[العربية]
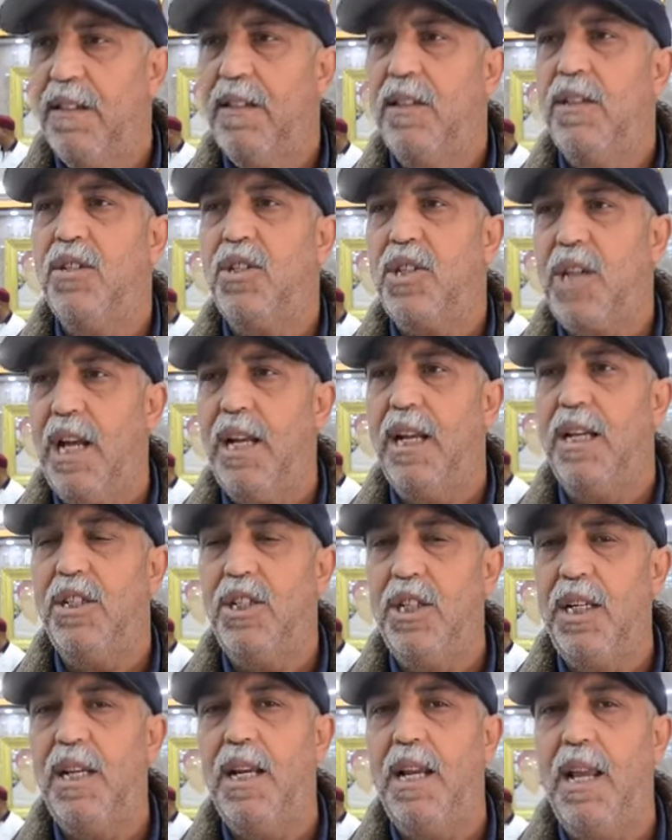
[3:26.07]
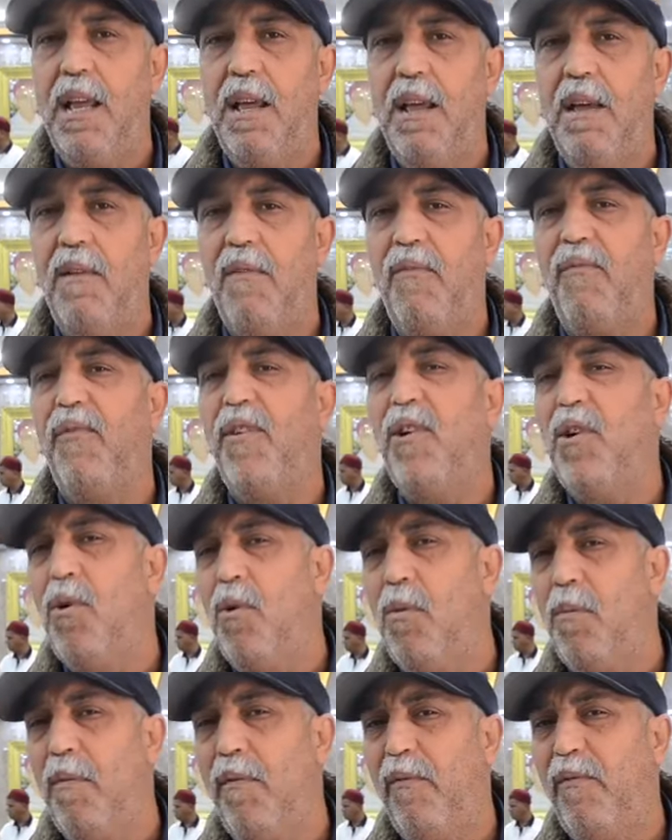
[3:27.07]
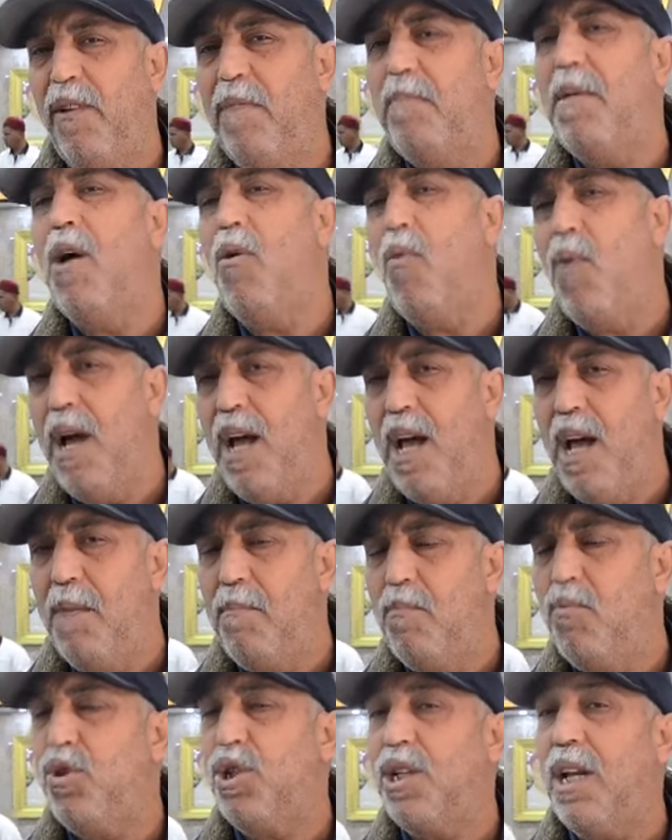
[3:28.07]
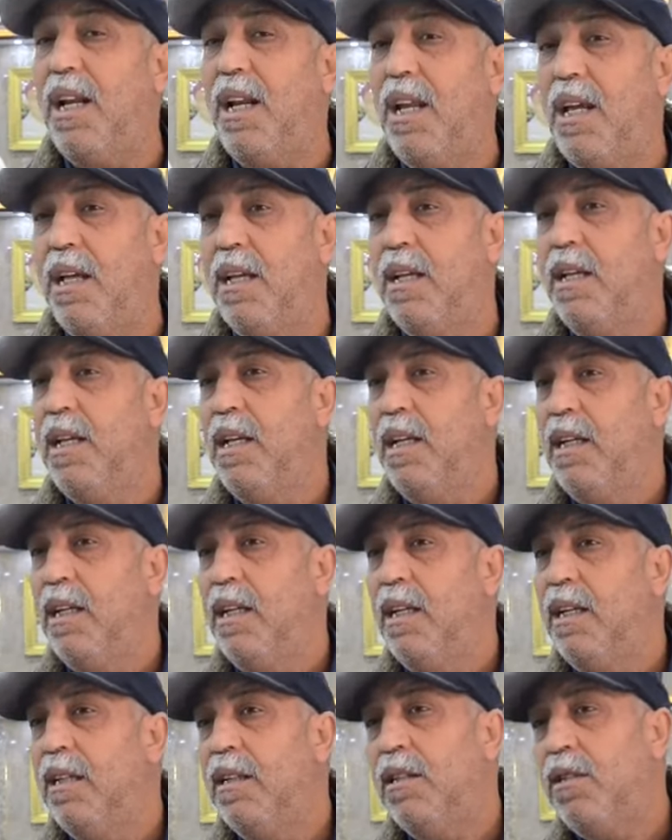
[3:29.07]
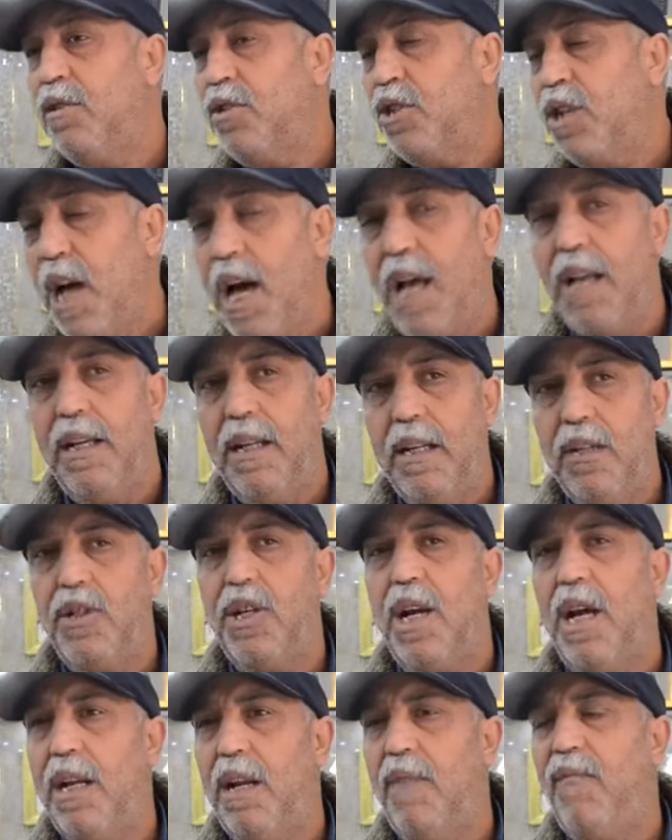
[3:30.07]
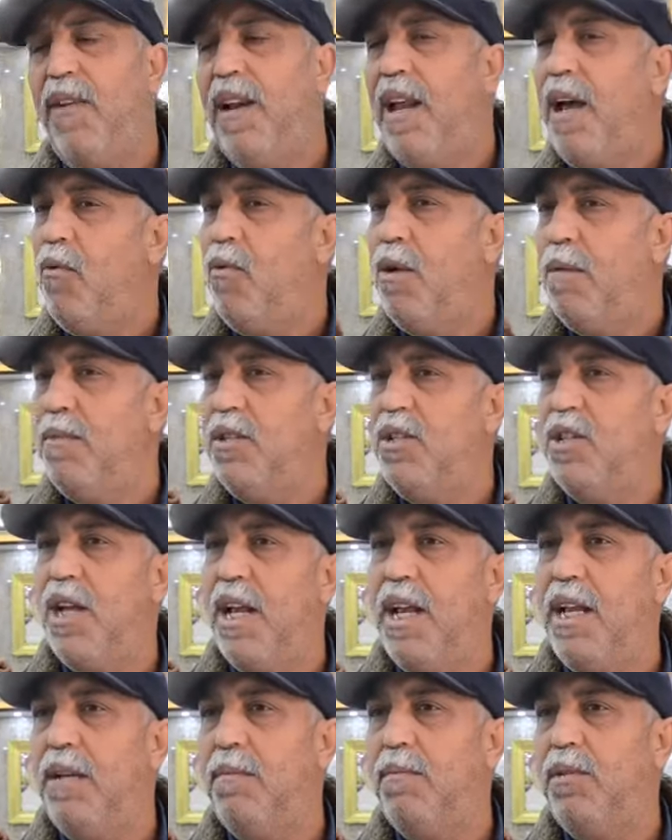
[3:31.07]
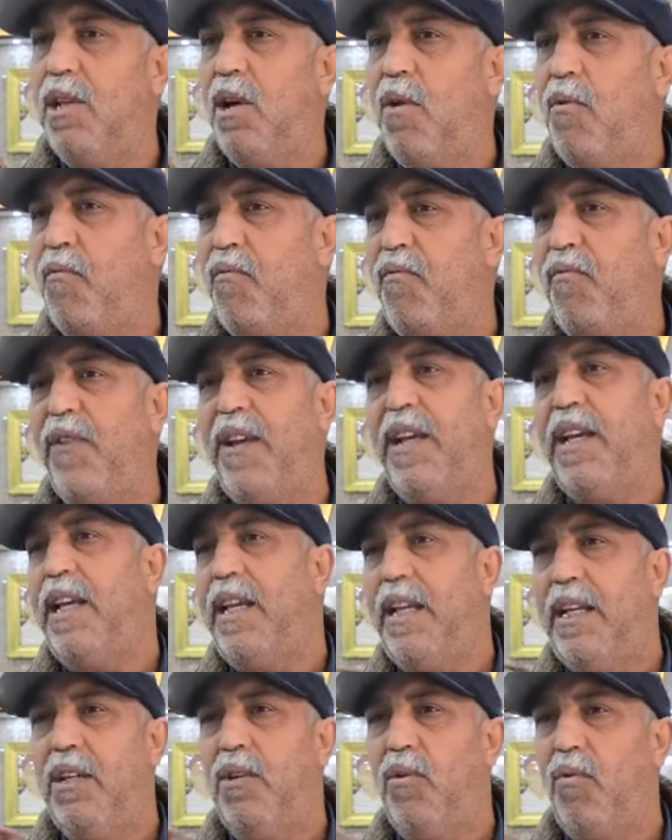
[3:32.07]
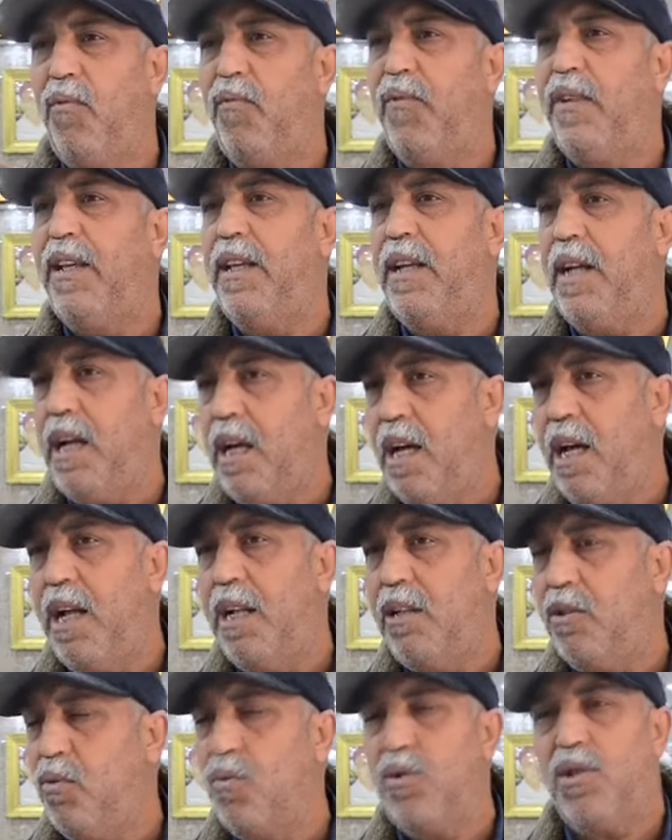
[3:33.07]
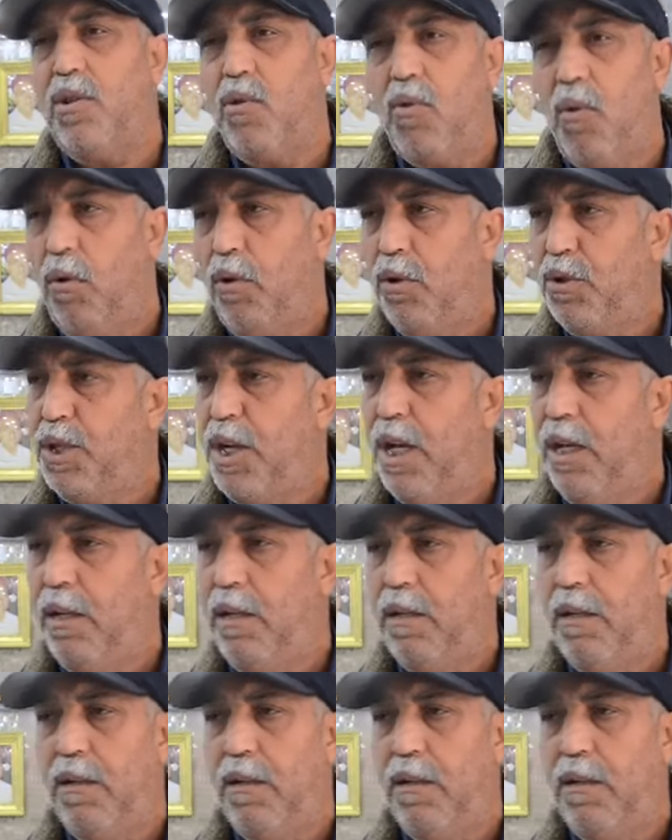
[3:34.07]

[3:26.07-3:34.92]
ان شاء الله يجينا فيه فيما هو اهم وان شاء الله ان شاء الله ان شاء الله في الاعوام الجايه نبداو في خير وفي رخاء لتونس الكل ان شاء الله